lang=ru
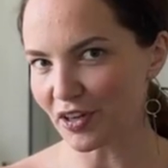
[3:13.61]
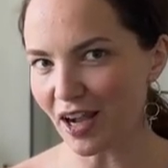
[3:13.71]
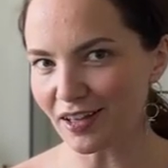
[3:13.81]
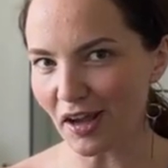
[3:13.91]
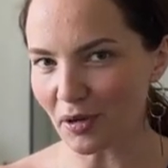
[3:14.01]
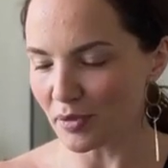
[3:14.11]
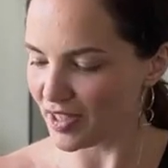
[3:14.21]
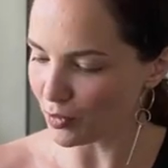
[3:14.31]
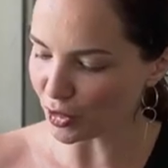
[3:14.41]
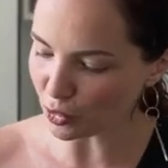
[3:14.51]
Лайфхак, как
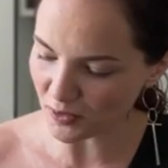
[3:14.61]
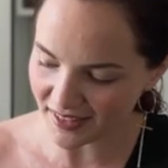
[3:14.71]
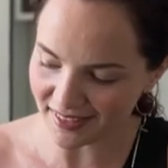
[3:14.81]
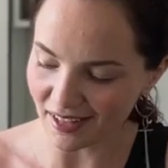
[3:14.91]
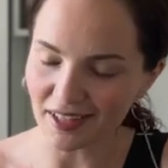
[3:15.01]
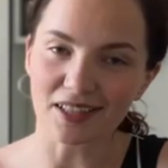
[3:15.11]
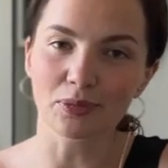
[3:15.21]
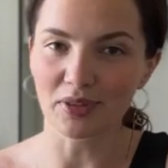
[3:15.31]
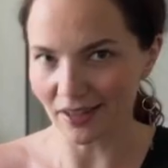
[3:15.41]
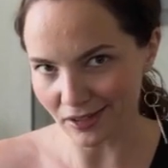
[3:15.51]
мыть вот такой вот
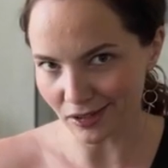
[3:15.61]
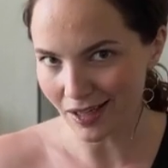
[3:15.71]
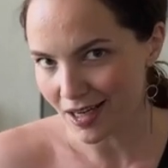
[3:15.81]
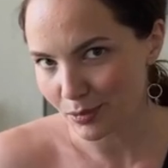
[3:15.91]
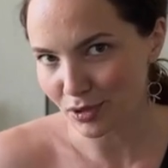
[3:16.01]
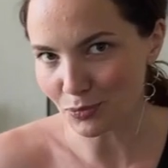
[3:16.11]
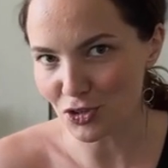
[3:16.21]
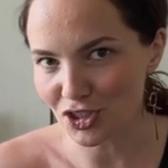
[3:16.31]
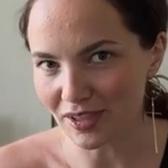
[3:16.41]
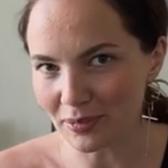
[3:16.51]
стационарный блендер.
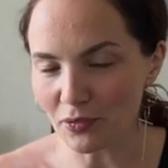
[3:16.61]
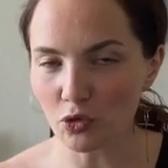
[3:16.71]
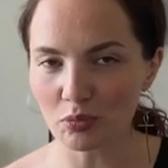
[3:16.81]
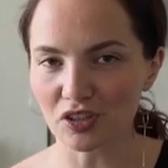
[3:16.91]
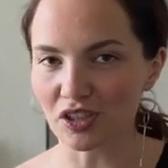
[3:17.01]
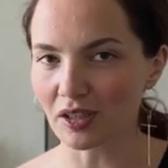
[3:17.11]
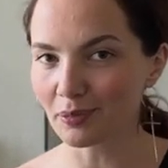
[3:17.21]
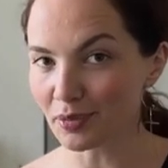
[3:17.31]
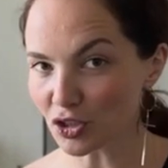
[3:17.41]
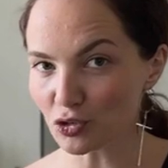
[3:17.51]
Потому что мне в
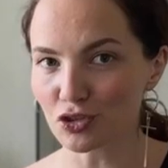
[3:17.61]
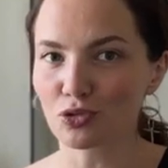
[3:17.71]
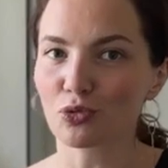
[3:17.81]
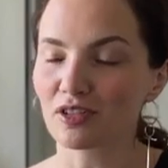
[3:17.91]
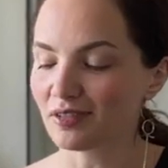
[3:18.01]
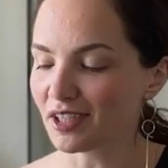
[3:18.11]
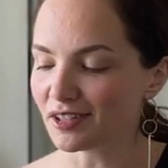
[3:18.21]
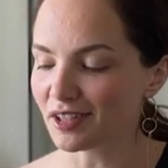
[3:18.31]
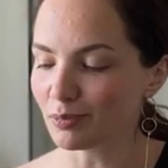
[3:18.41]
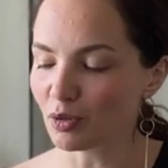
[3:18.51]
комментах пишут, что
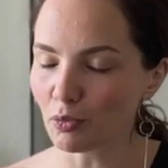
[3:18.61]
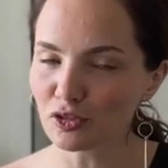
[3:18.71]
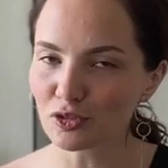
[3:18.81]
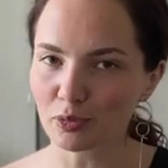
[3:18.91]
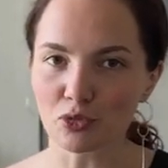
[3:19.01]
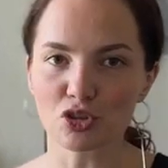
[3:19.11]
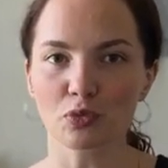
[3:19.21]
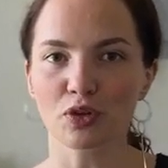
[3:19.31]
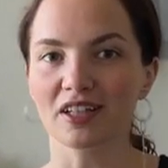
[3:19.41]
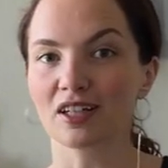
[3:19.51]
некоторые им не пользуются, потому
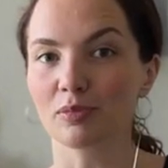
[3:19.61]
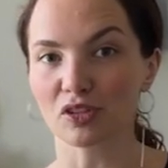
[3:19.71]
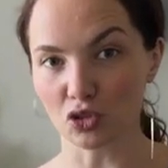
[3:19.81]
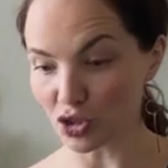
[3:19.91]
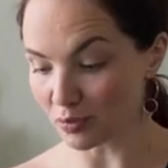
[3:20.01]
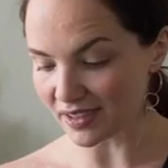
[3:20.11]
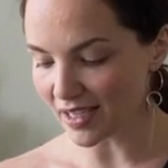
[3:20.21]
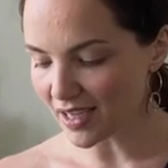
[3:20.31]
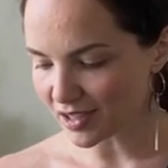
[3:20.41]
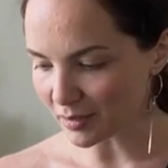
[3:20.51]
что его якобы сложно
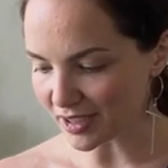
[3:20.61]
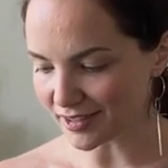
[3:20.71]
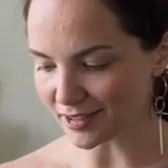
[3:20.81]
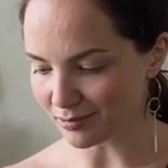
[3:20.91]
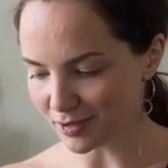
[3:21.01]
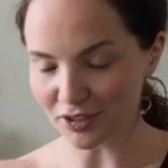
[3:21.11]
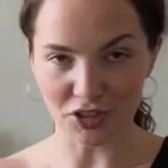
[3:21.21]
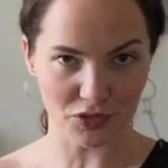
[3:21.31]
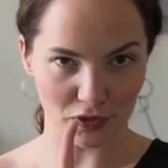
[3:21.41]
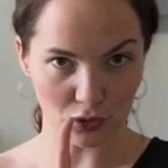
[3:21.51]
мыть. Смотрите,
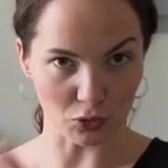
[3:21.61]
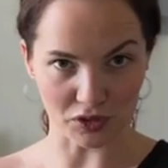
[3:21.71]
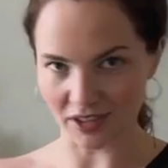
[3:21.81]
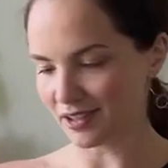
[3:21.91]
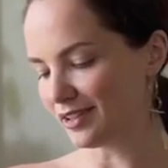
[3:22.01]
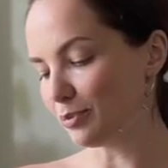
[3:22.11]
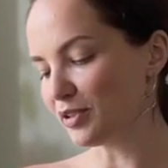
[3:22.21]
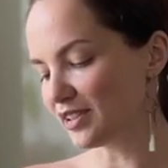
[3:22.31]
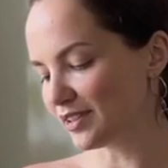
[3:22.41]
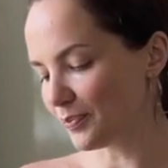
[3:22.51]
это даже в инструкции, кстати,
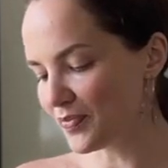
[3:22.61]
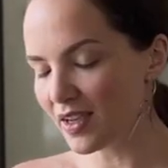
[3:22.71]
написано.